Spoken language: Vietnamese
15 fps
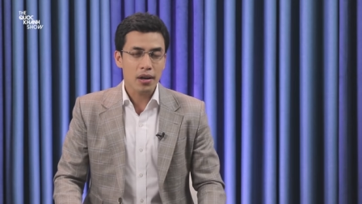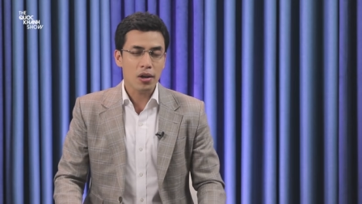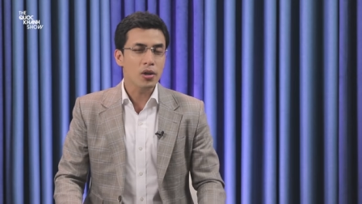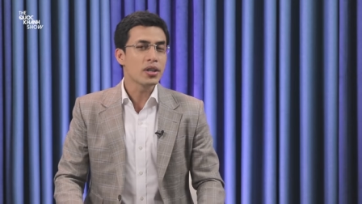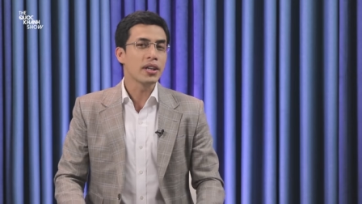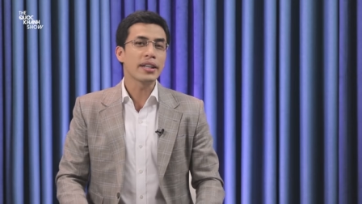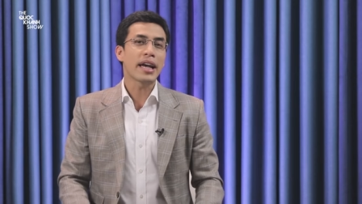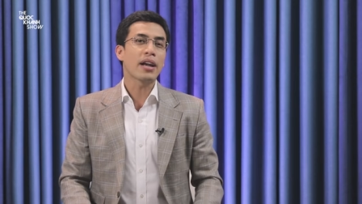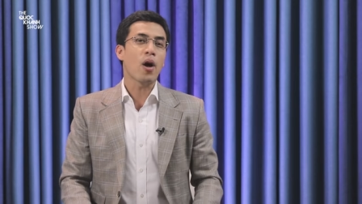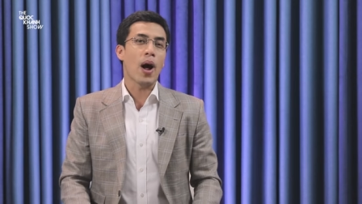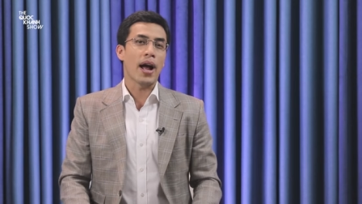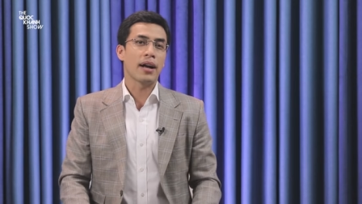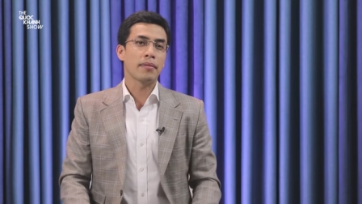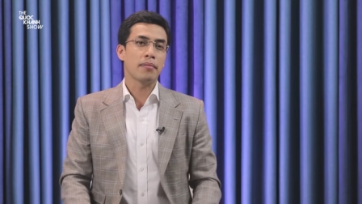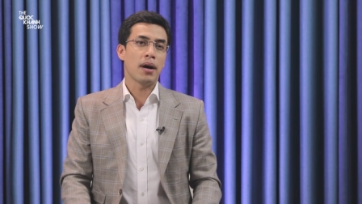Có những giai
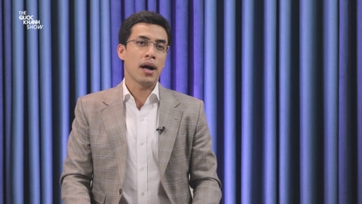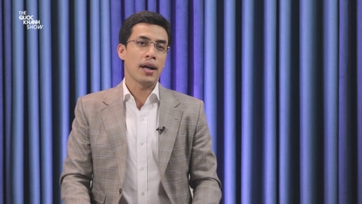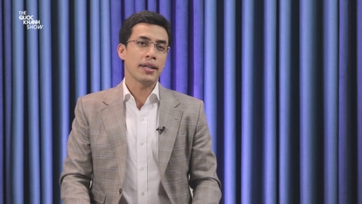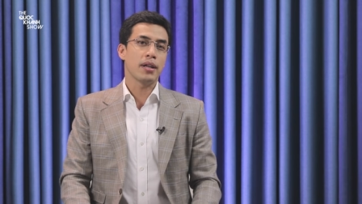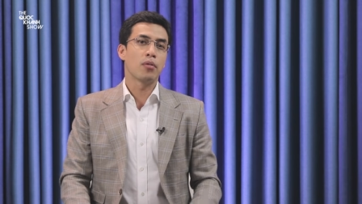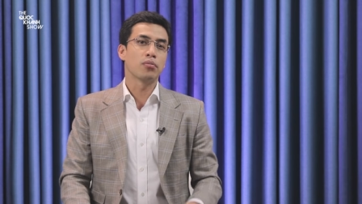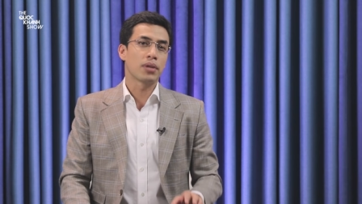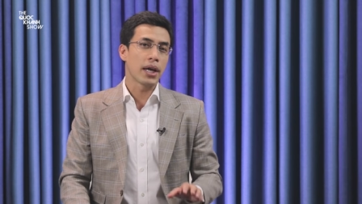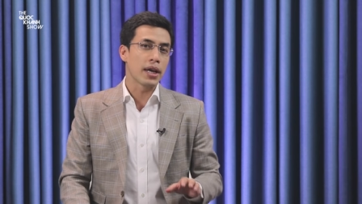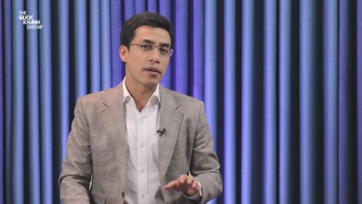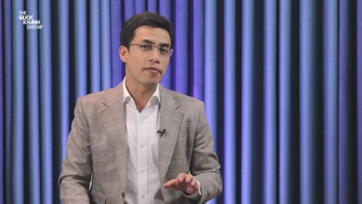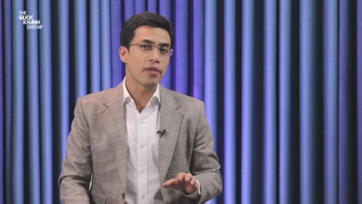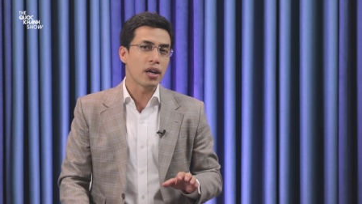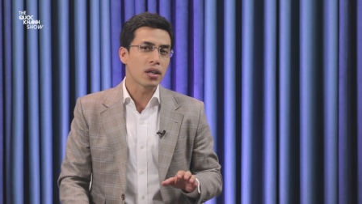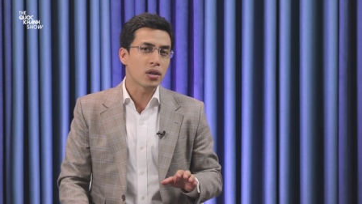đoạn mà dòng
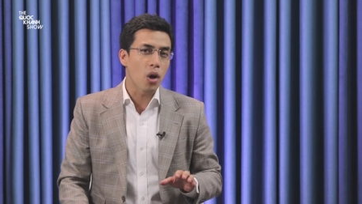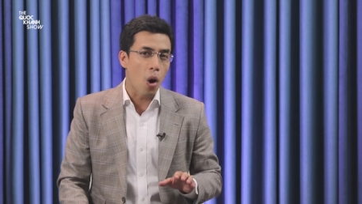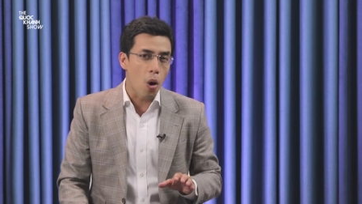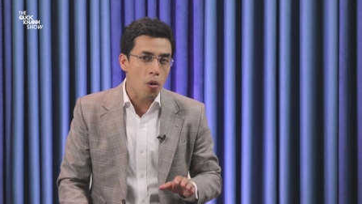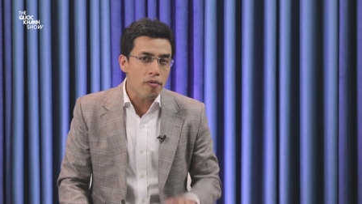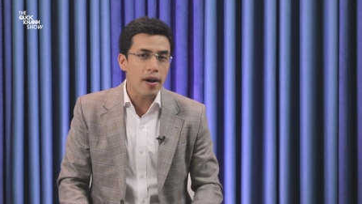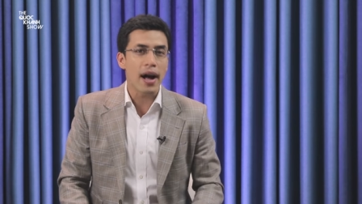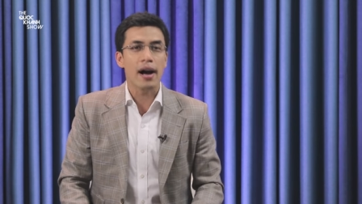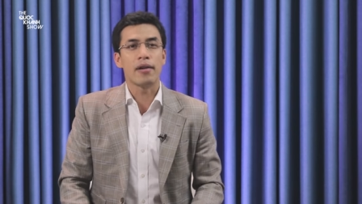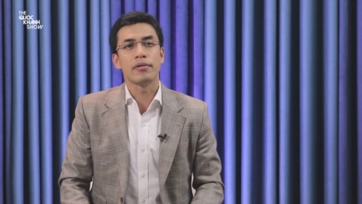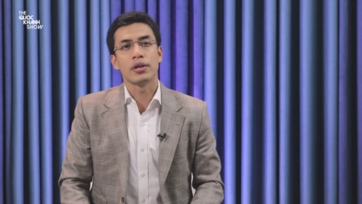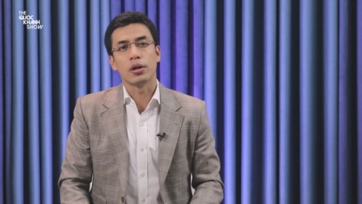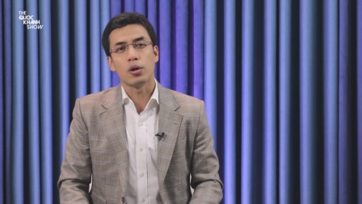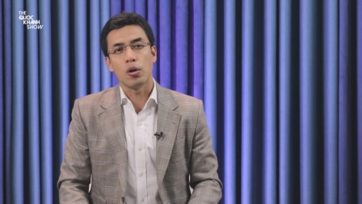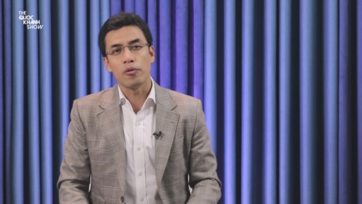tiền vẫn đổ
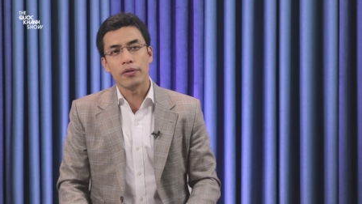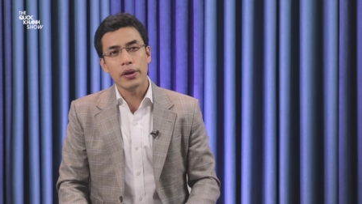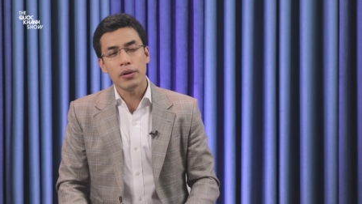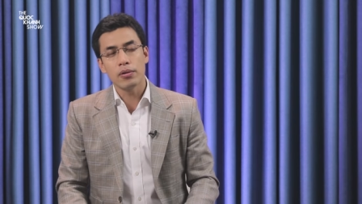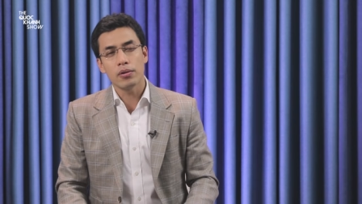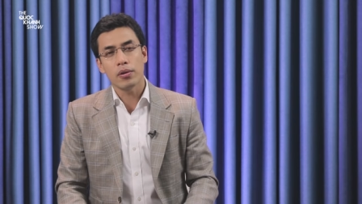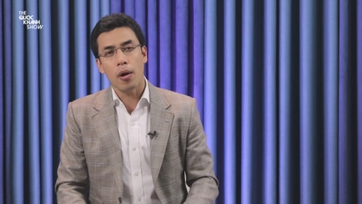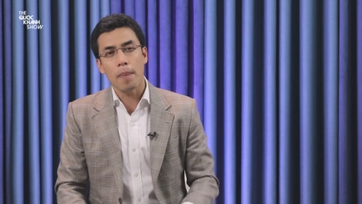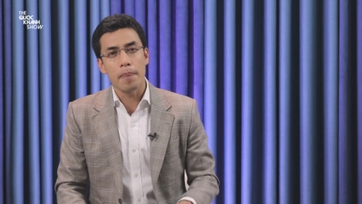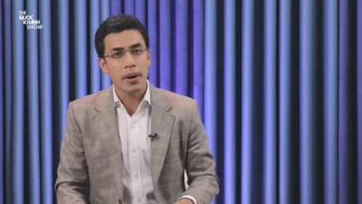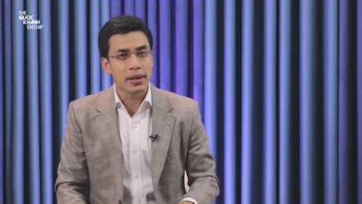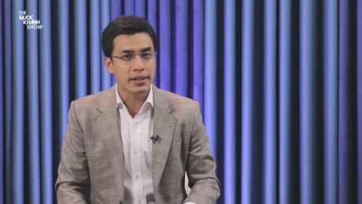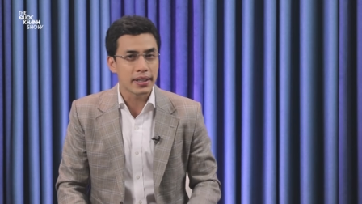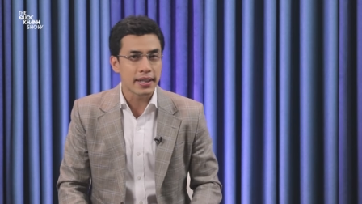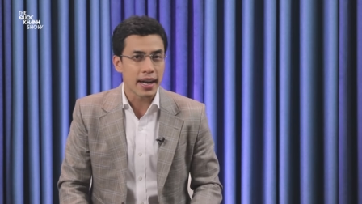vào những cổ phiếu có P
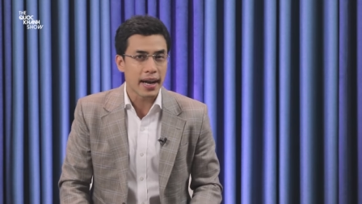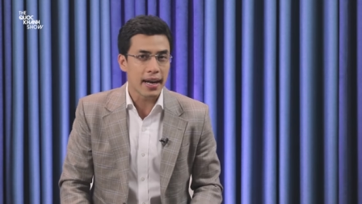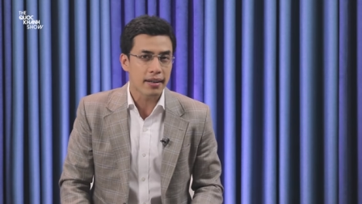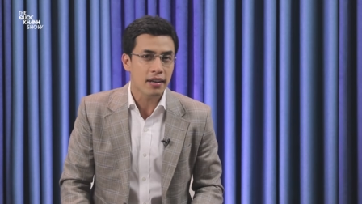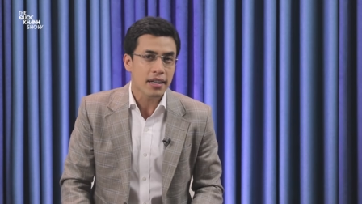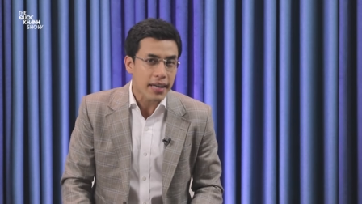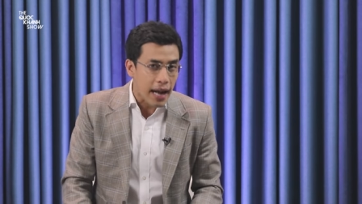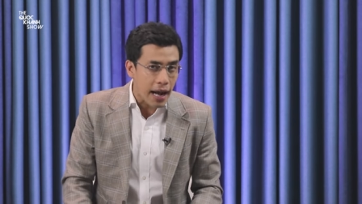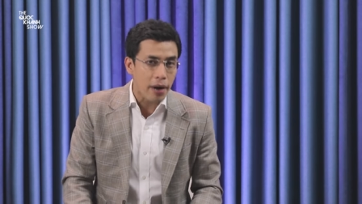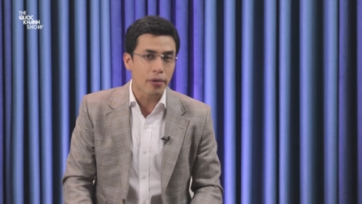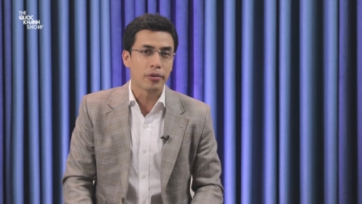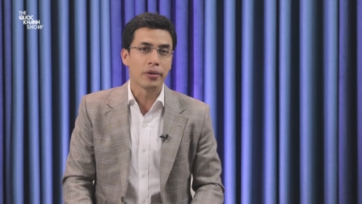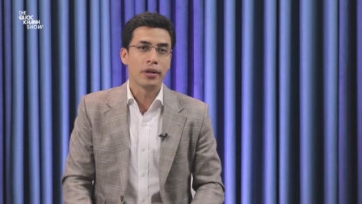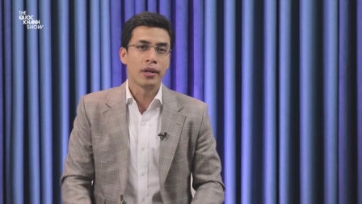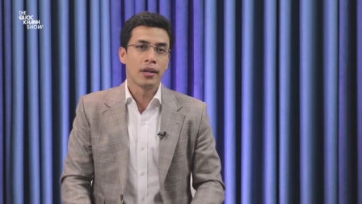trên E rất cao.